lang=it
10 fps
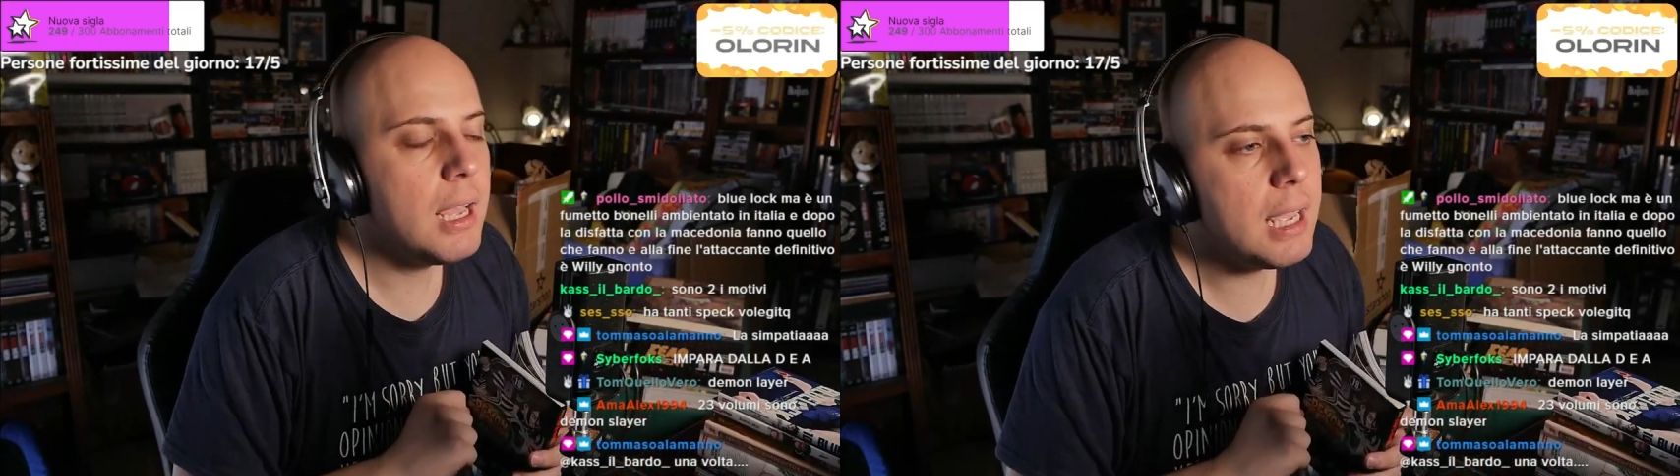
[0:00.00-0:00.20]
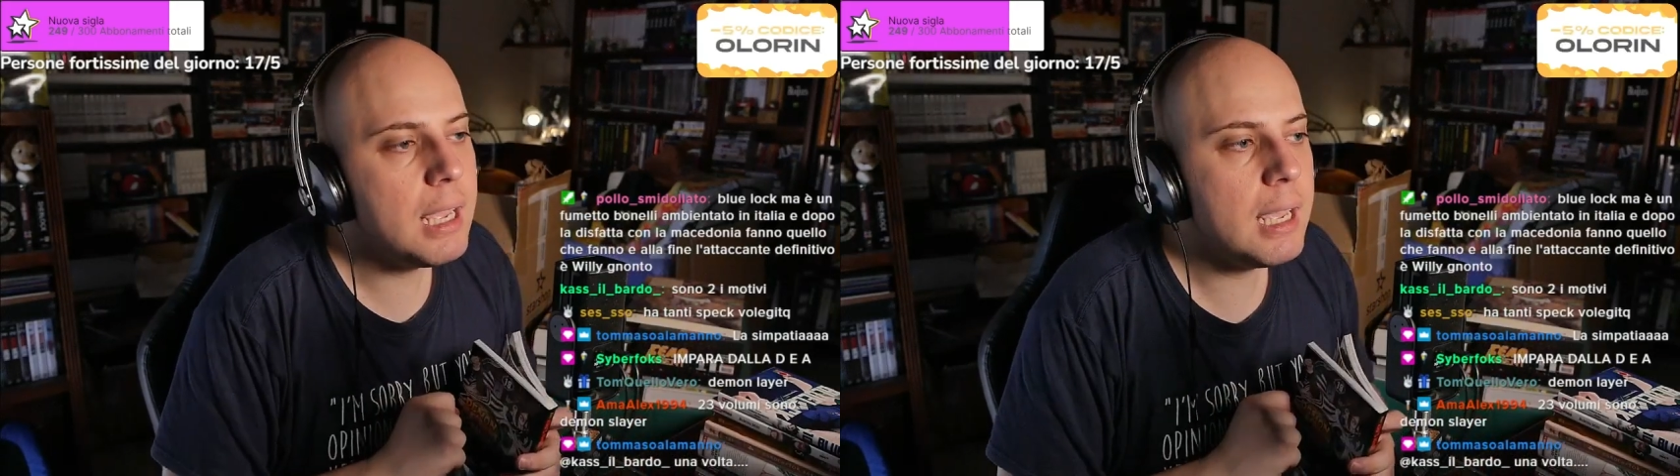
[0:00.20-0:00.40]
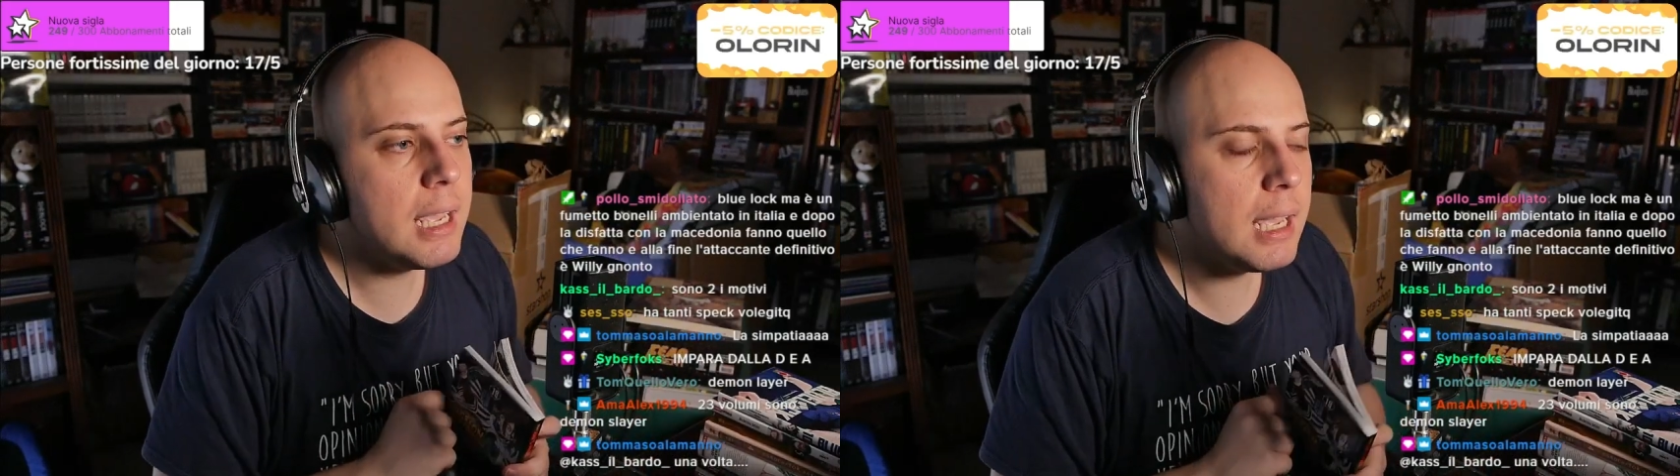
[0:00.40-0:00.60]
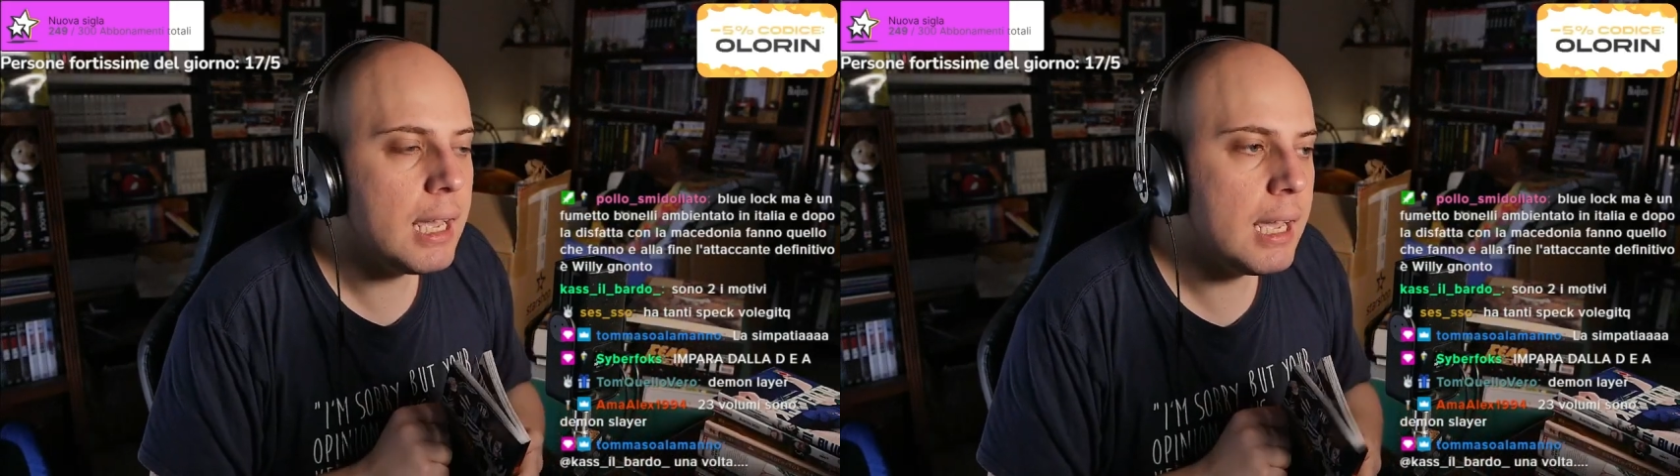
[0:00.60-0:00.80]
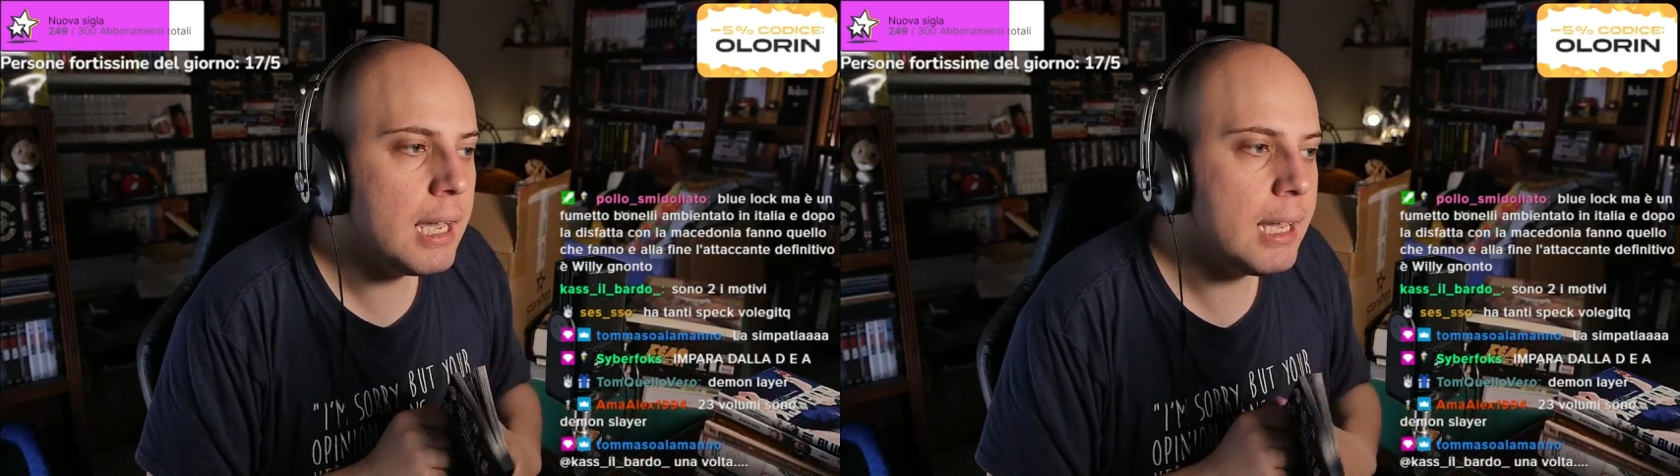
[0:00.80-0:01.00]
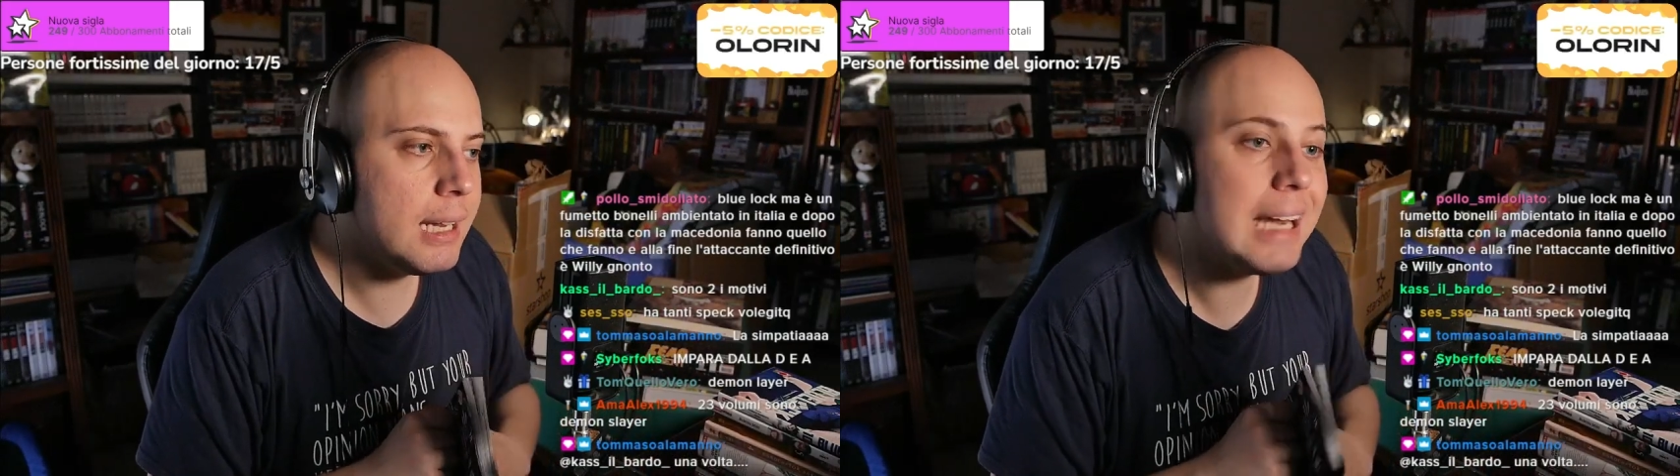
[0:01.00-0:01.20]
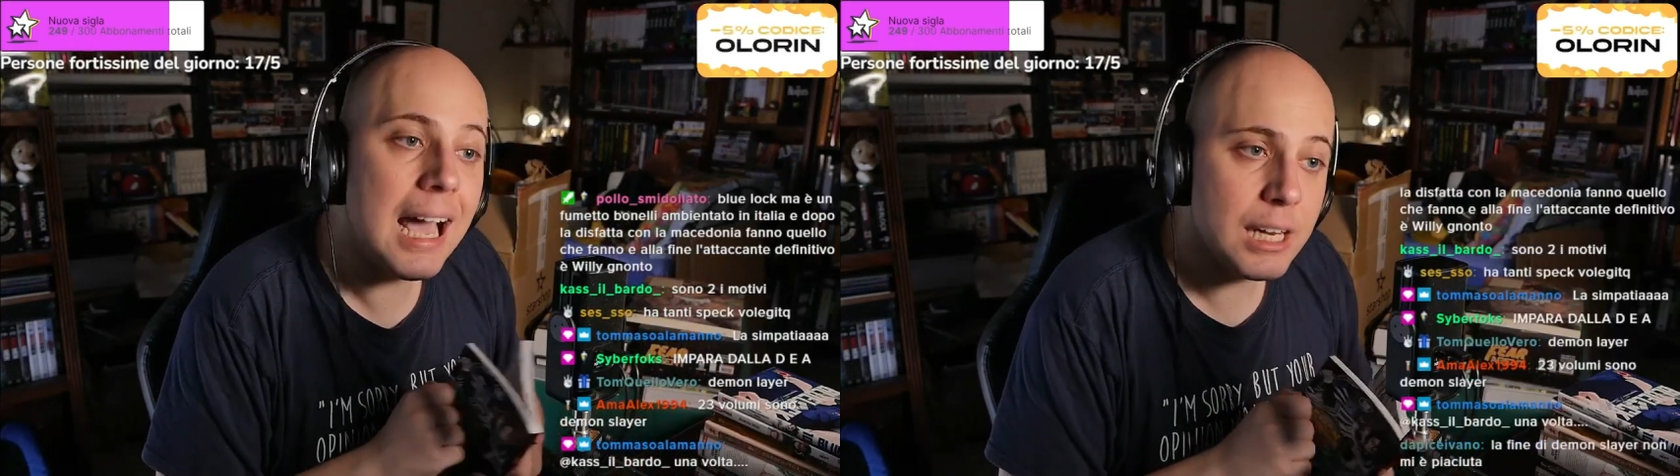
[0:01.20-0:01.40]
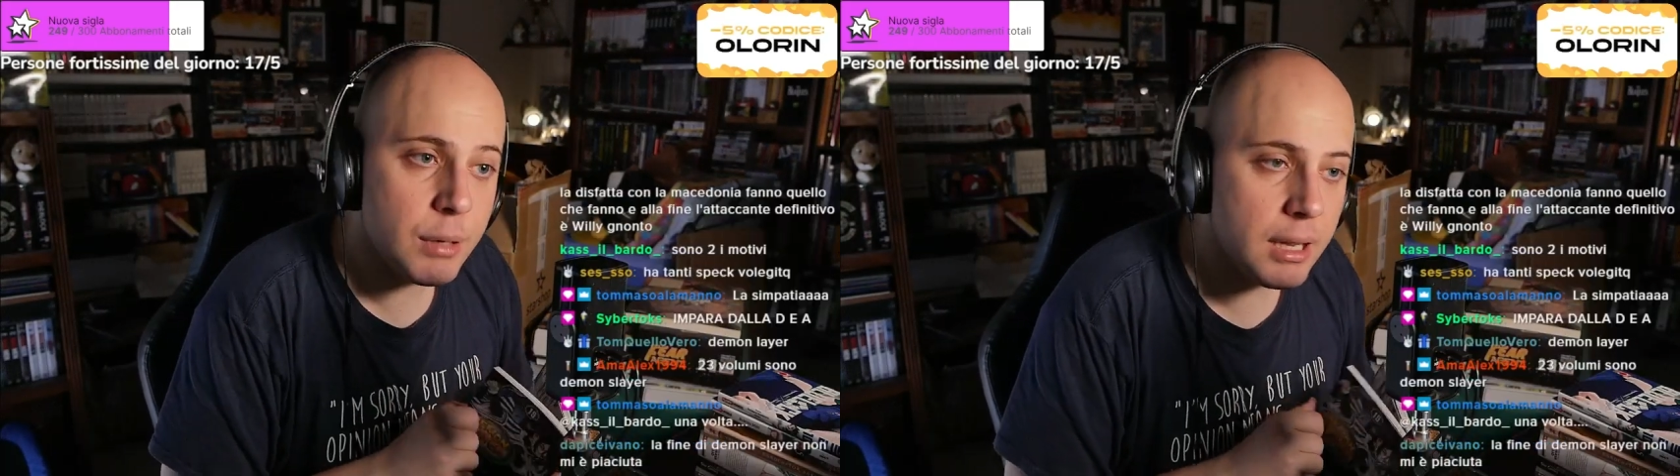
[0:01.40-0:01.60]
eh,
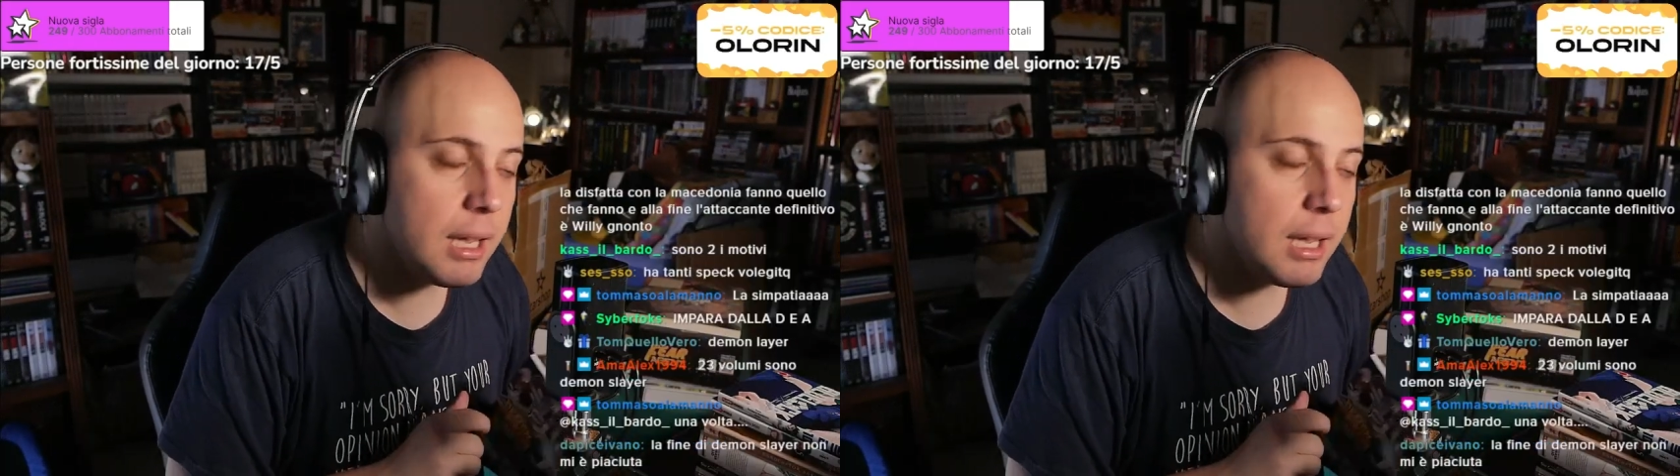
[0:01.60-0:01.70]
l'anime